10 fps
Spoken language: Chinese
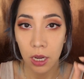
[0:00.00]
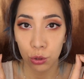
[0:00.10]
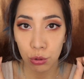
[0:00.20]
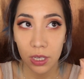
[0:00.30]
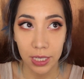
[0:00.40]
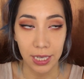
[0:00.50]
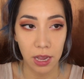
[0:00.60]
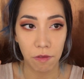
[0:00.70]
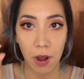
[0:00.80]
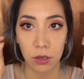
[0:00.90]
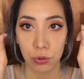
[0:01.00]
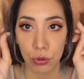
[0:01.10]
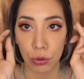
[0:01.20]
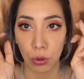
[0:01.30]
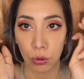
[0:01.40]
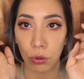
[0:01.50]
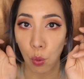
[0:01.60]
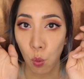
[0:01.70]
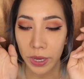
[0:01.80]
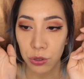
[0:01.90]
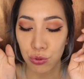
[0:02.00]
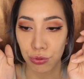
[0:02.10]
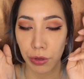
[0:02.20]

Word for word: 最简单的方法就是用无名指，